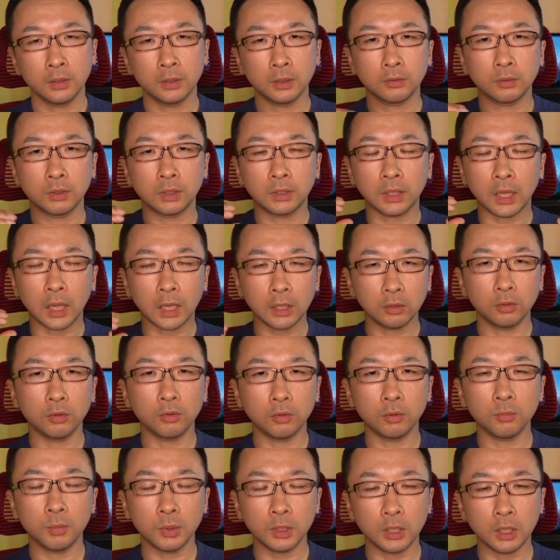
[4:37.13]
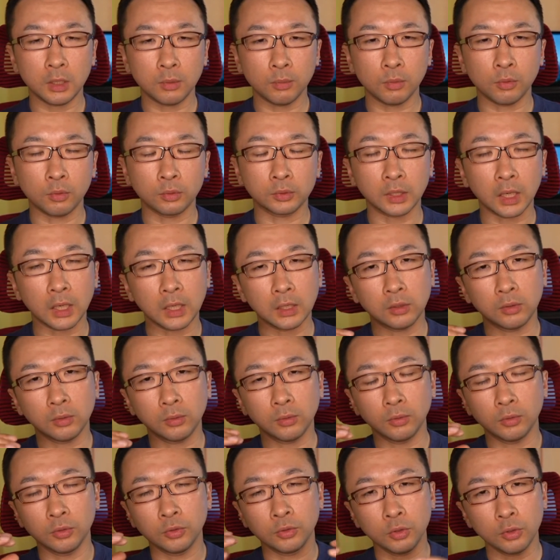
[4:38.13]
なのでタイトルを見ても
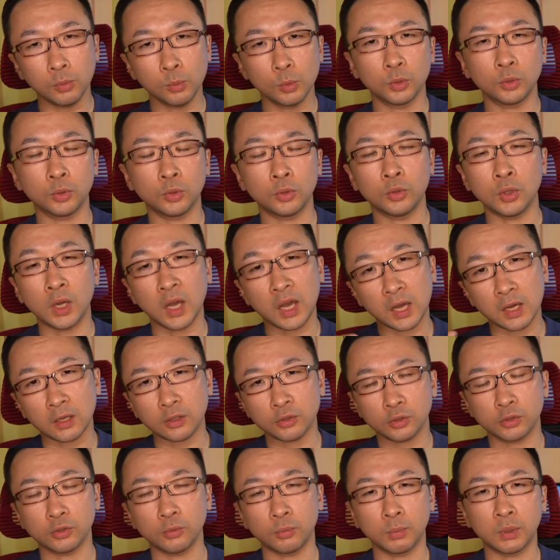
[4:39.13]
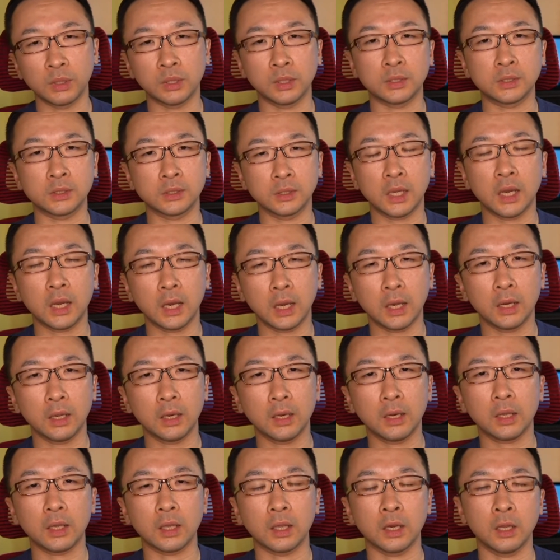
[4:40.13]
タイトルを読むというアクションまでつなが
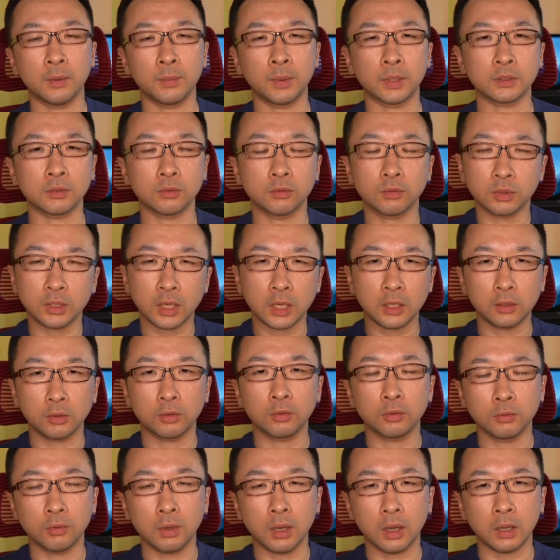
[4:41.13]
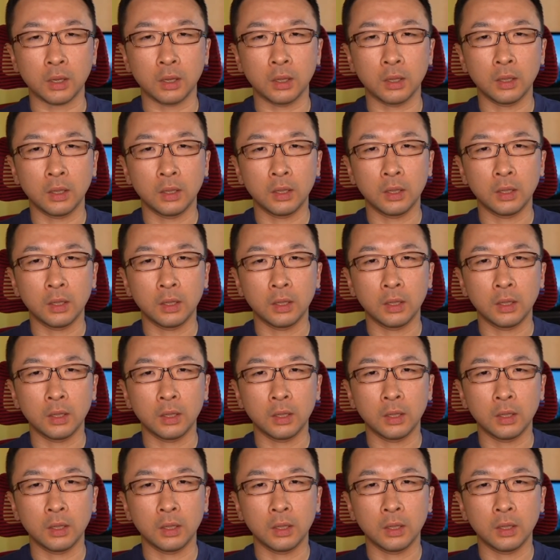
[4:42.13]
らなければそのタイトルは